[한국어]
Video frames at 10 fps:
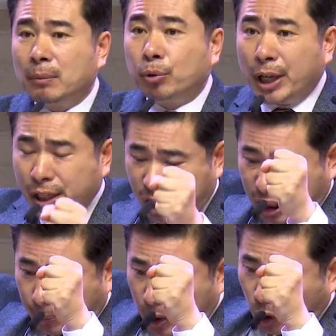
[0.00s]
물에
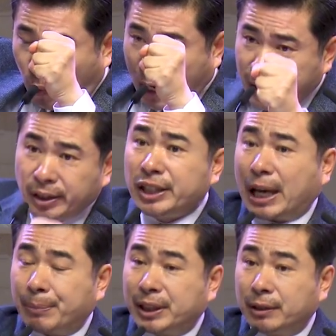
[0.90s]
집어서 완전히
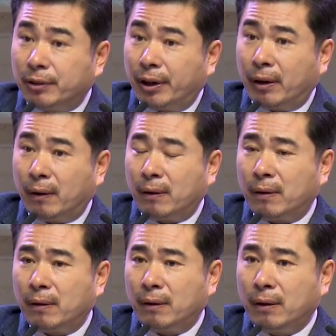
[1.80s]
잠기는 거예요.
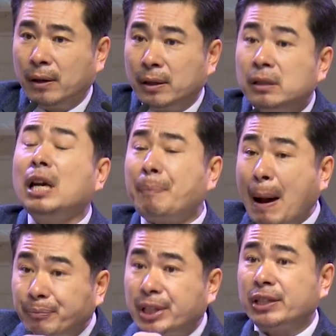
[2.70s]
그게
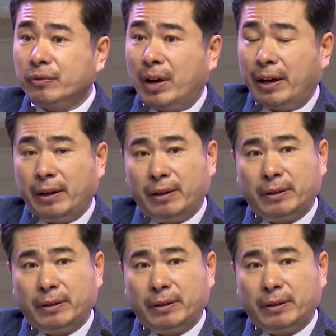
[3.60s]
바프티스마예요.